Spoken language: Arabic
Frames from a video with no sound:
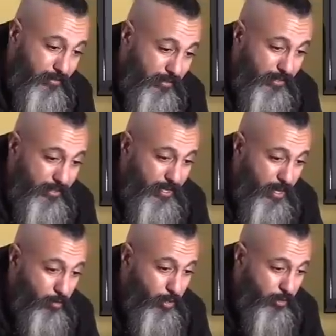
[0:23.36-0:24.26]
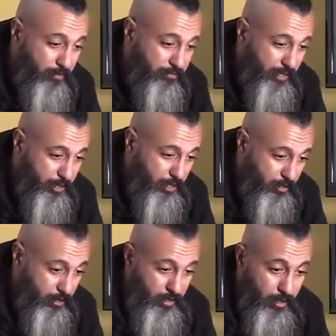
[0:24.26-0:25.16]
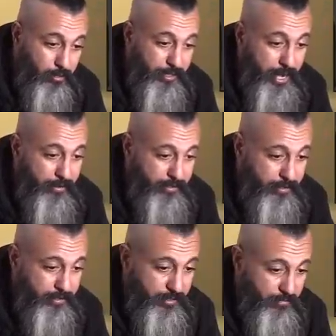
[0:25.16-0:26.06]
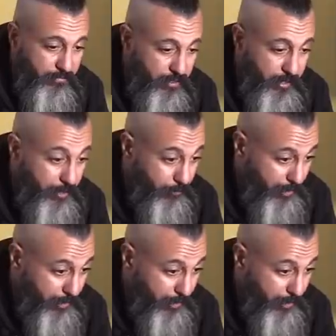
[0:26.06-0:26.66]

This is not a work of fiction. All the characters in the film are